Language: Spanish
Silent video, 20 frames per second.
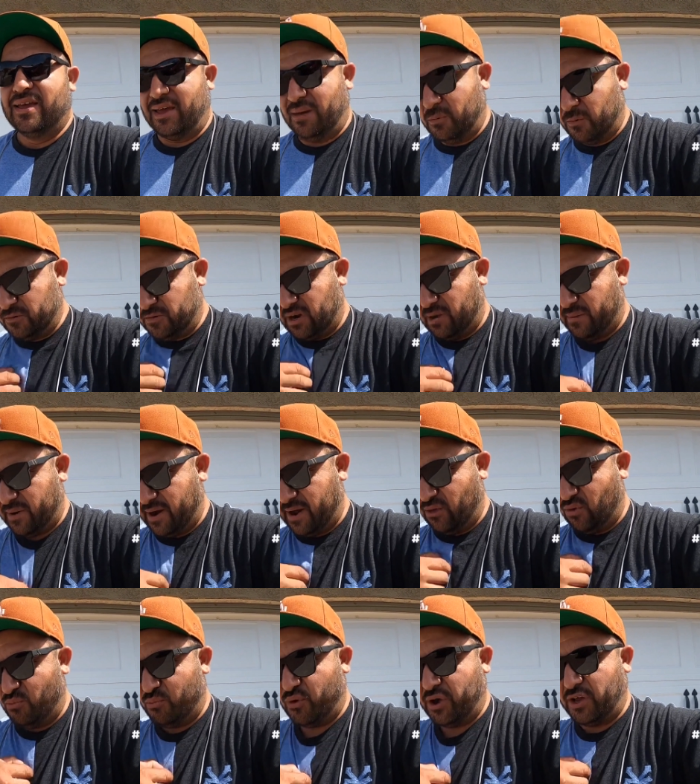Hemos
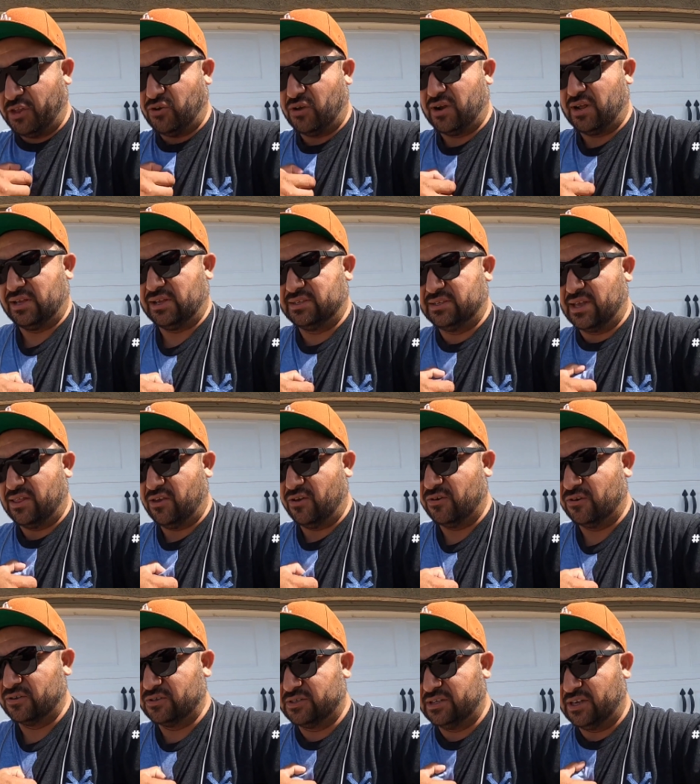trabajado un poquito, gracias a
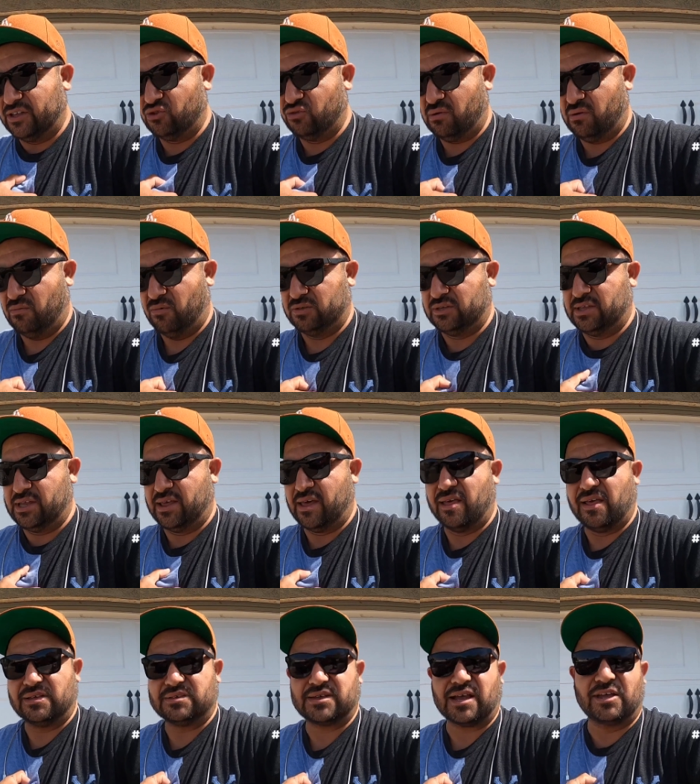Dios, y tuvimos este día
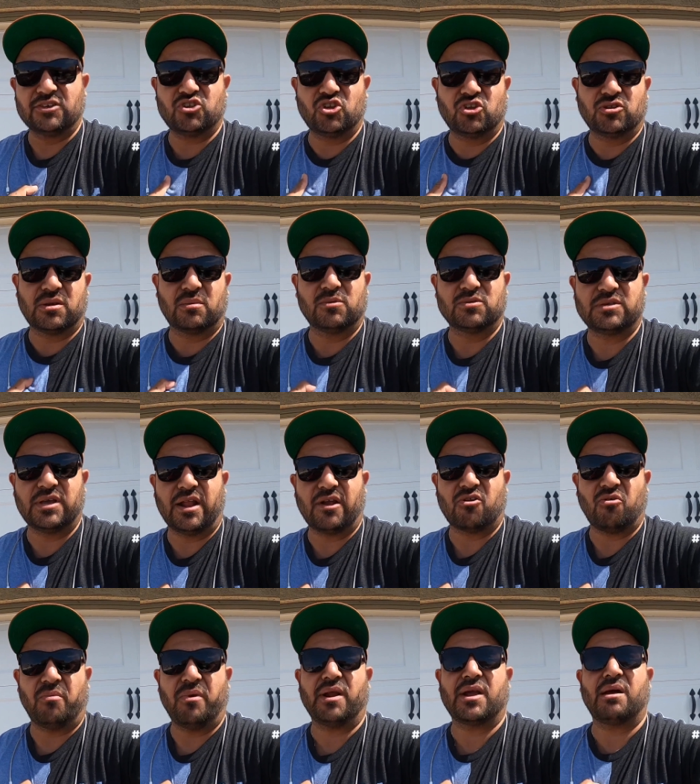descanso y nos vamos a ir a
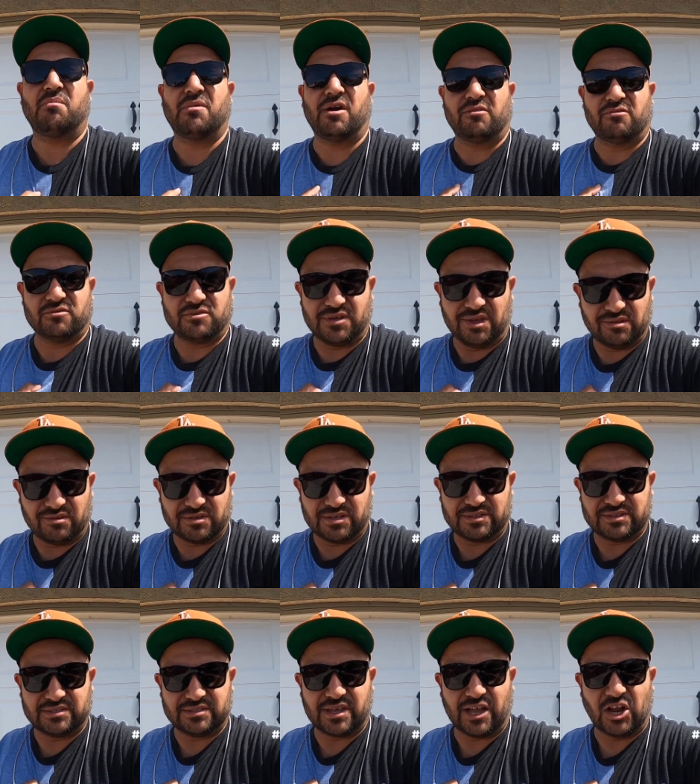comer camaroncitos.
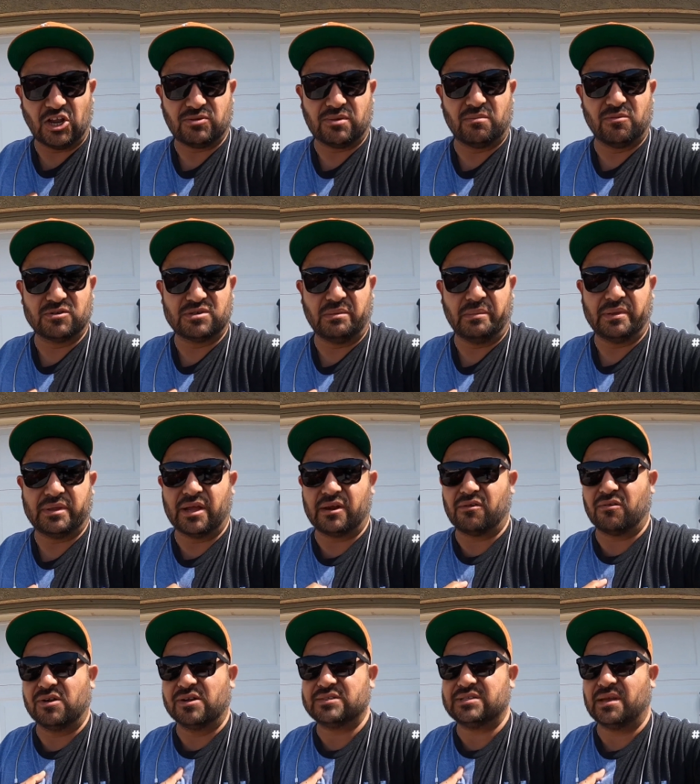Así es que los vamos a invitar
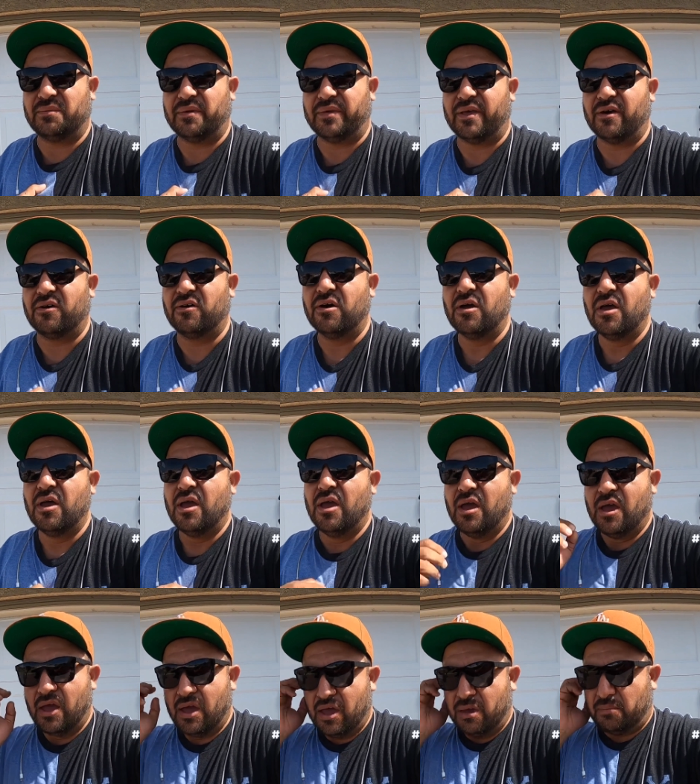con este video.
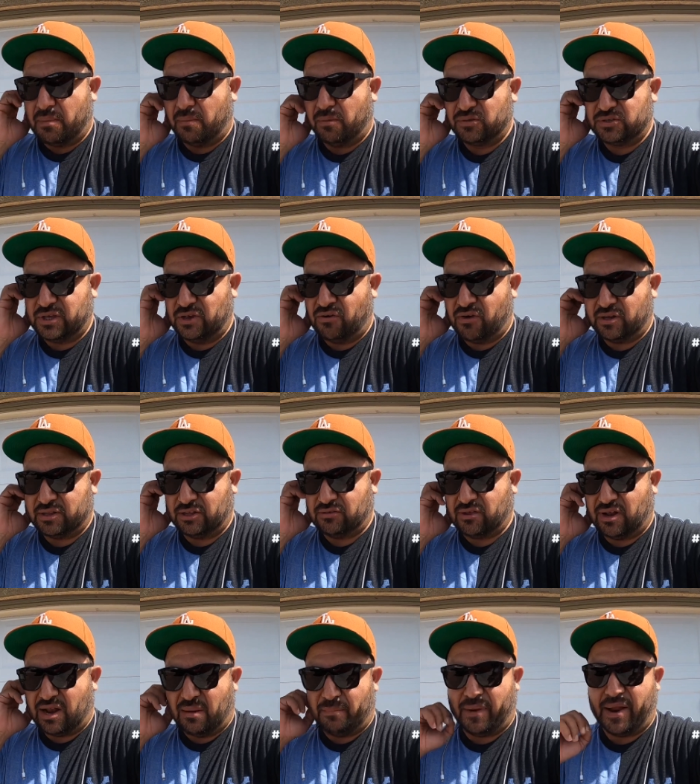Vamos a ir un
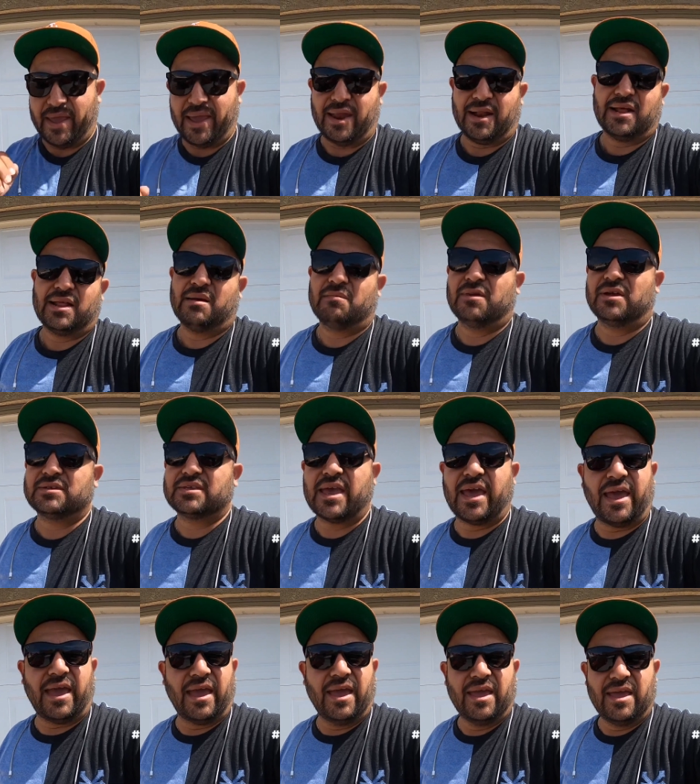ratito a la playa, nada más
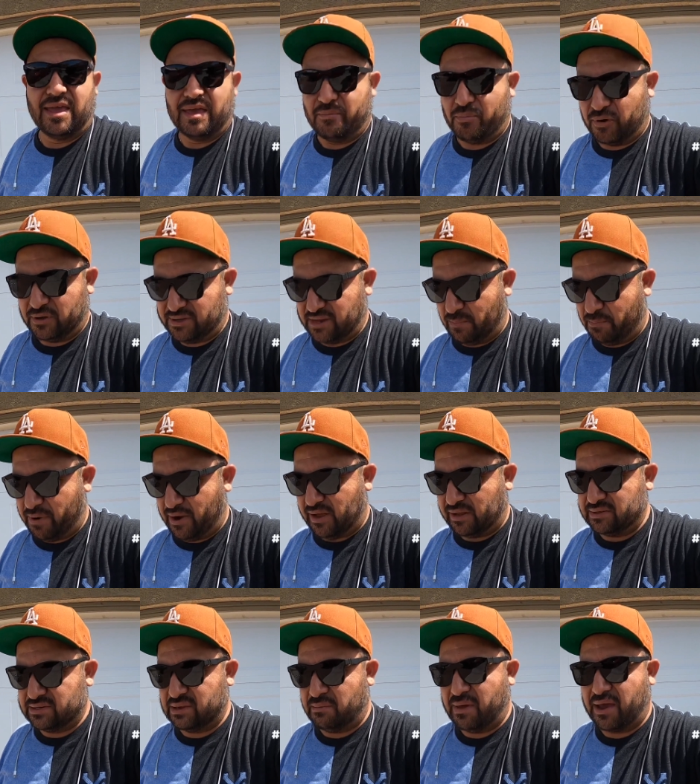que, pues el
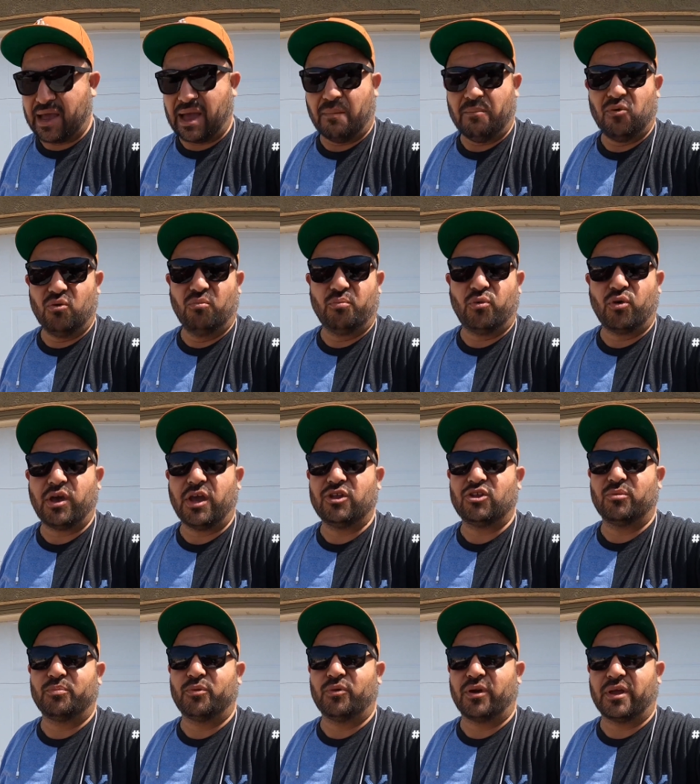plan se me cambió un
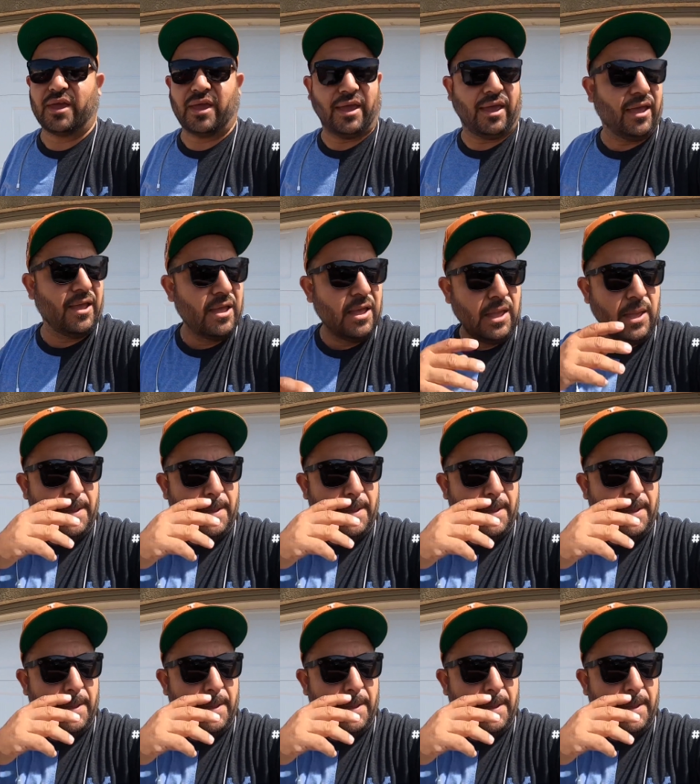poquito porque